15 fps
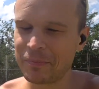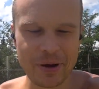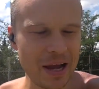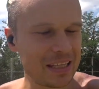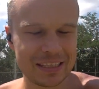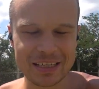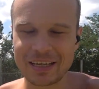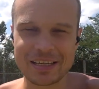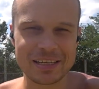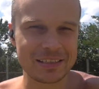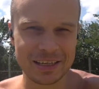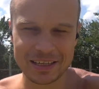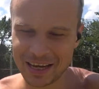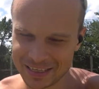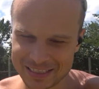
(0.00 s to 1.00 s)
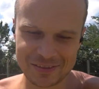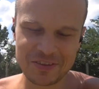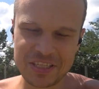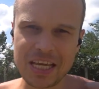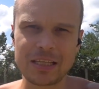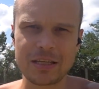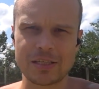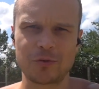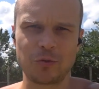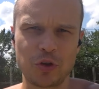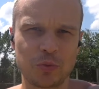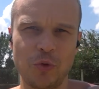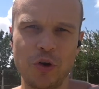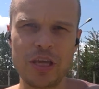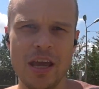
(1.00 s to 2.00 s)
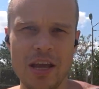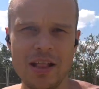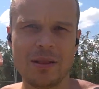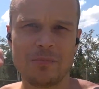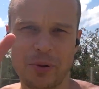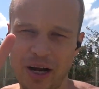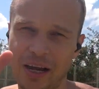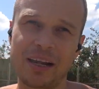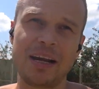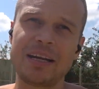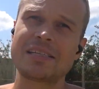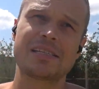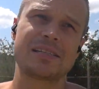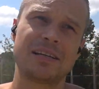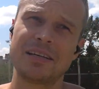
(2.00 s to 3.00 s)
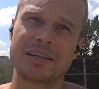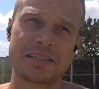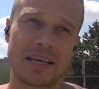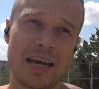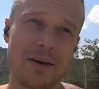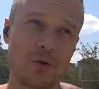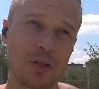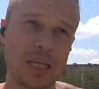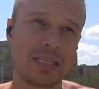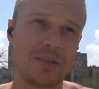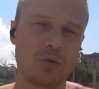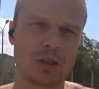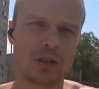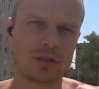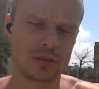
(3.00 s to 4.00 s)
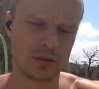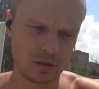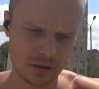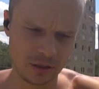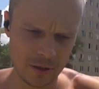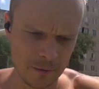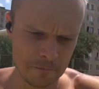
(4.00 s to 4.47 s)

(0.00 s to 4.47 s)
это свидетельствует мой прогресс э, за вот эти вот э,